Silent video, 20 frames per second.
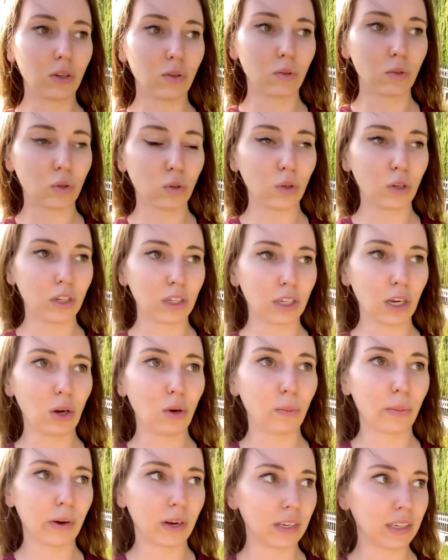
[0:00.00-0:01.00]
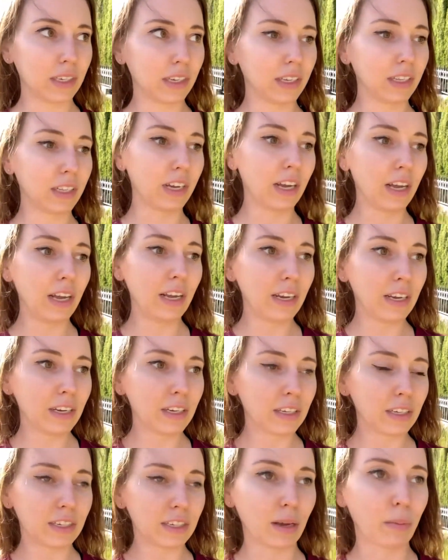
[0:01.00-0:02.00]
всю неделю просила
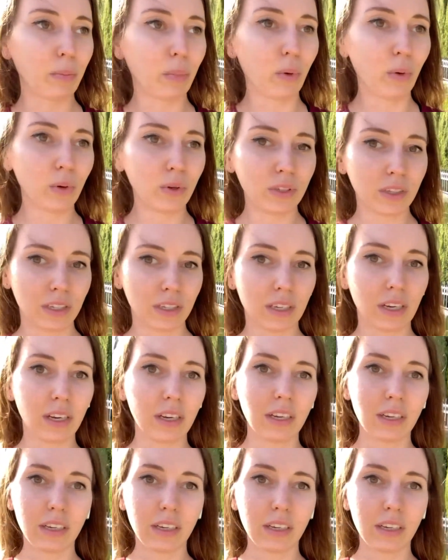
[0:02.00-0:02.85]
заполнить